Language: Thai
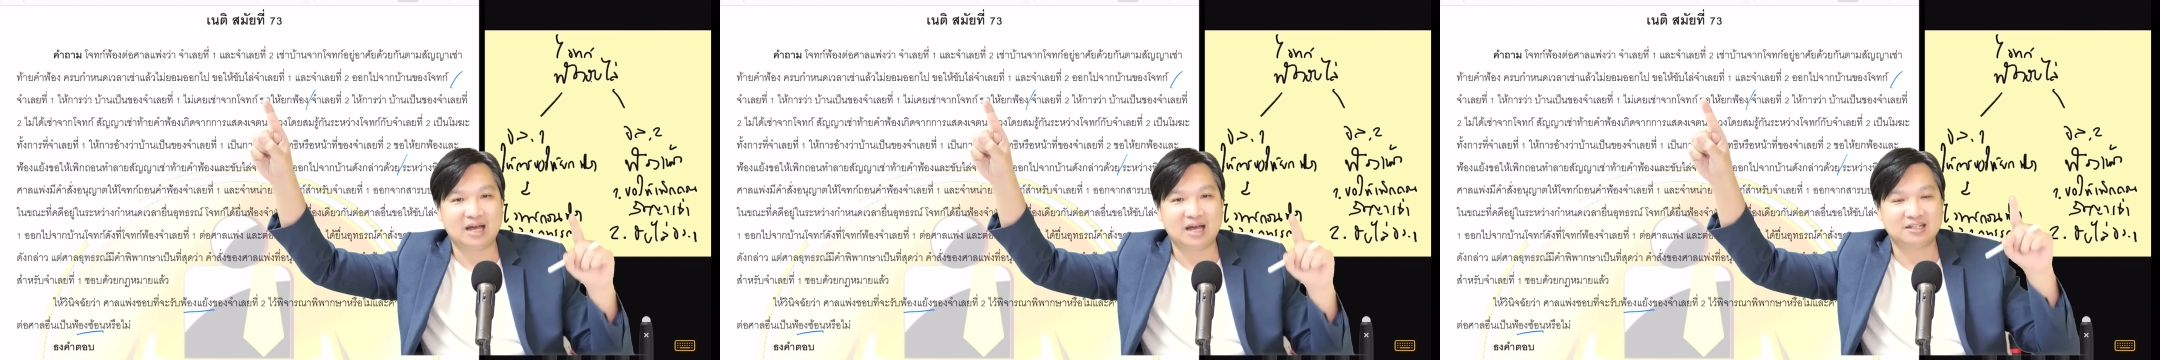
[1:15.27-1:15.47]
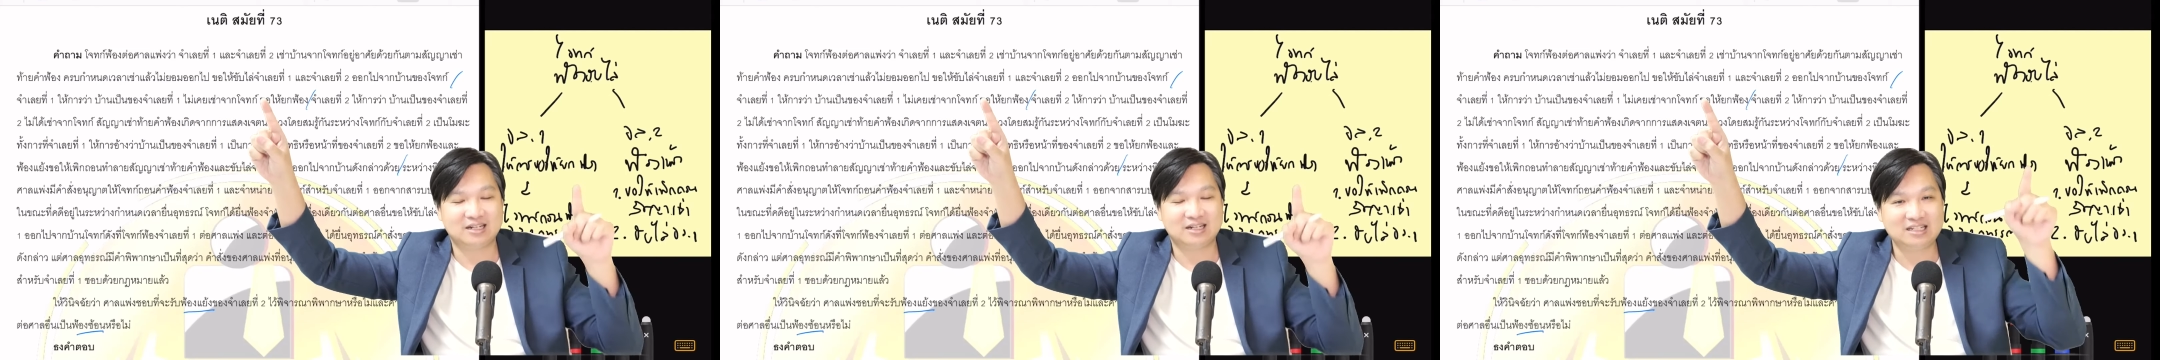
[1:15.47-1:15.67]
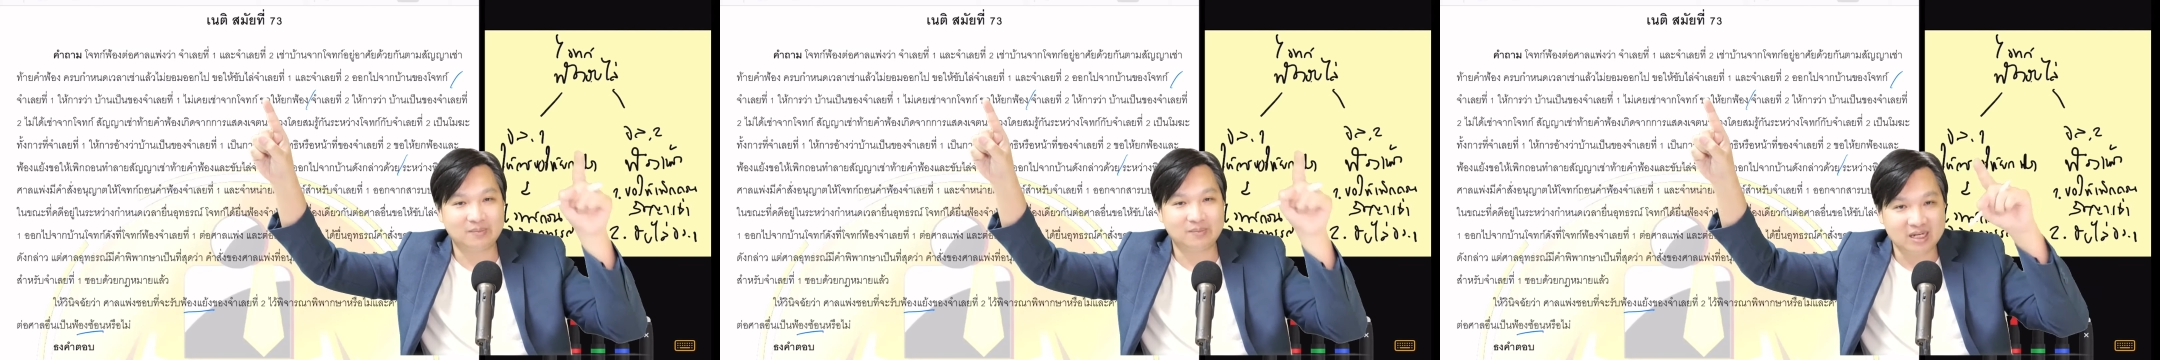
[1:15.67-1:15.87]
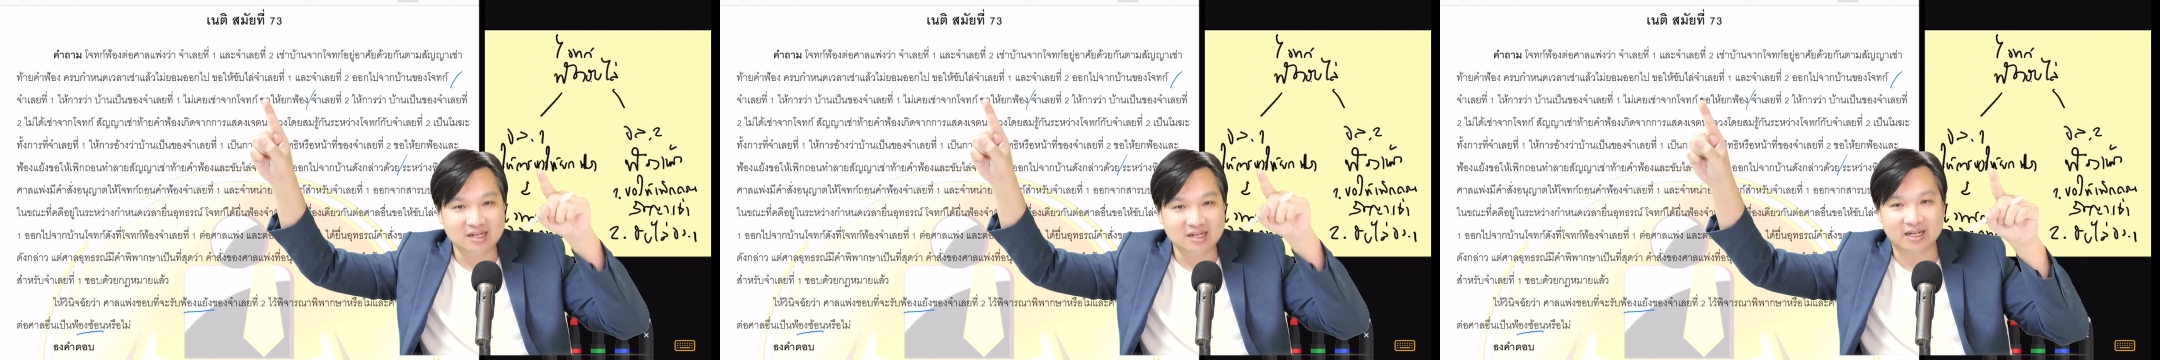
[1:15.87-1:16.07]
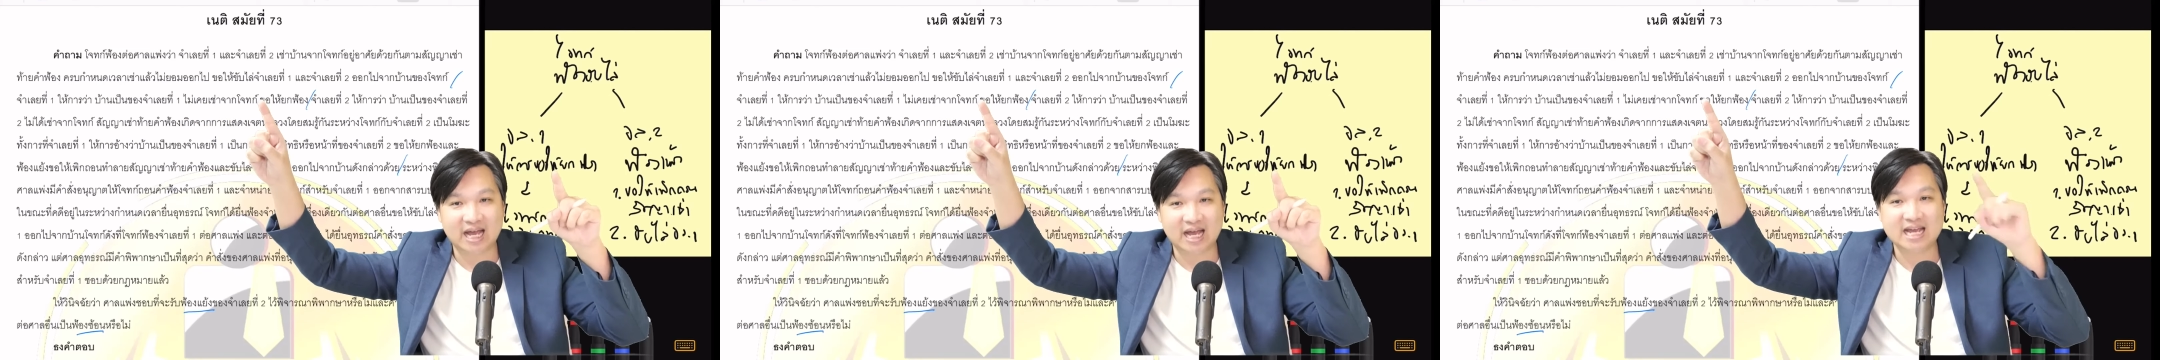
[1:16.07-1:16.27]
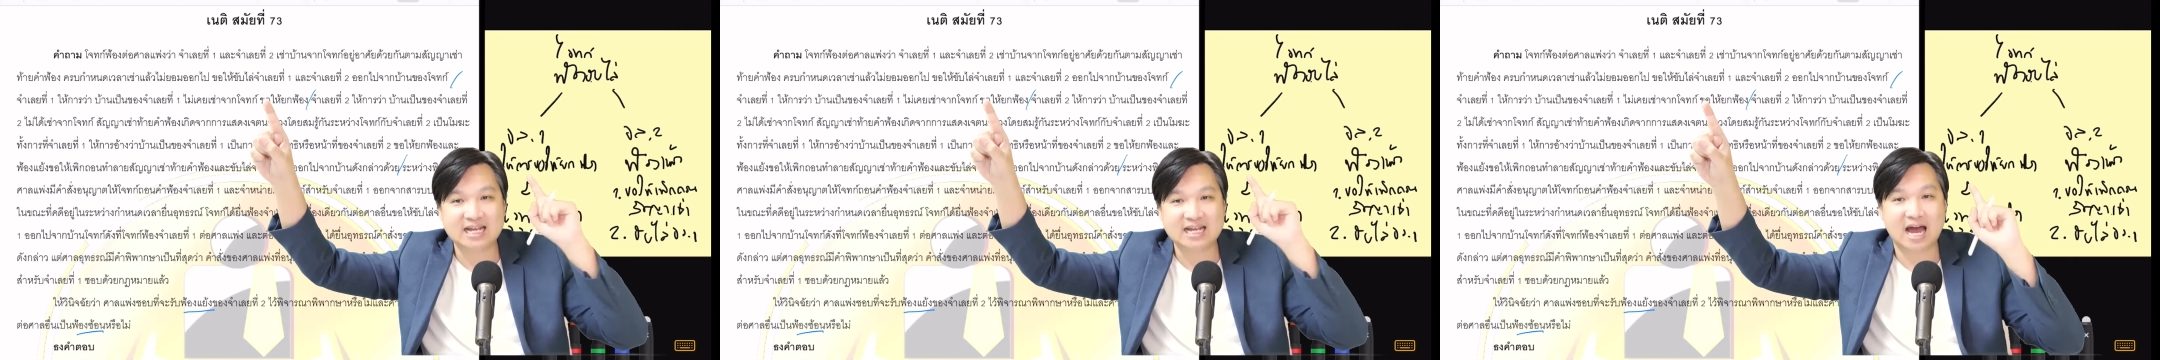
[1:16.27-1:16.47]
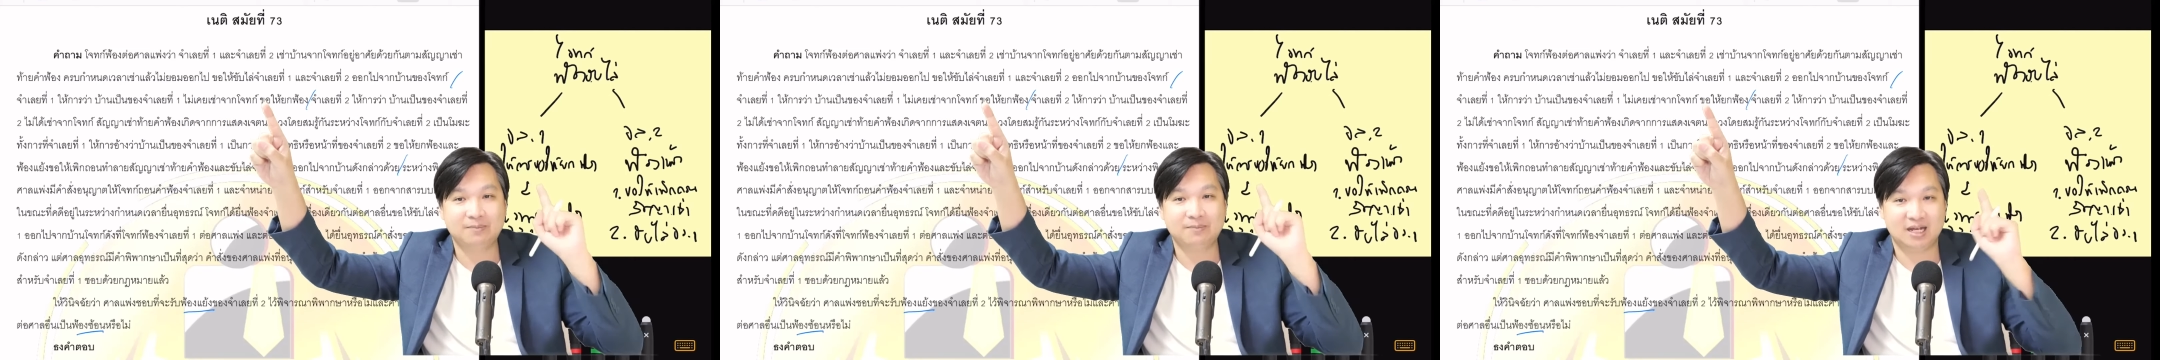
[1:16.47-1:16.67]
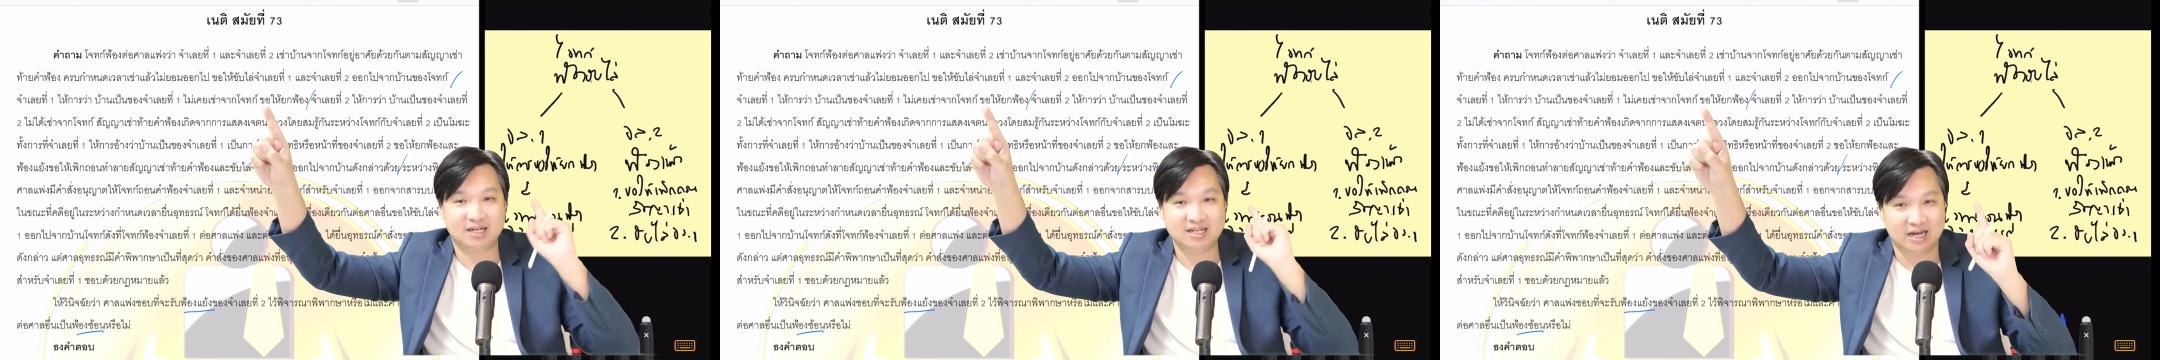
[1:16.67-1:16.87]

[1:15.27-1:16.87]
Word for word: อ่าฉะนั้นจำเลยที่ 1 ให้การเพียง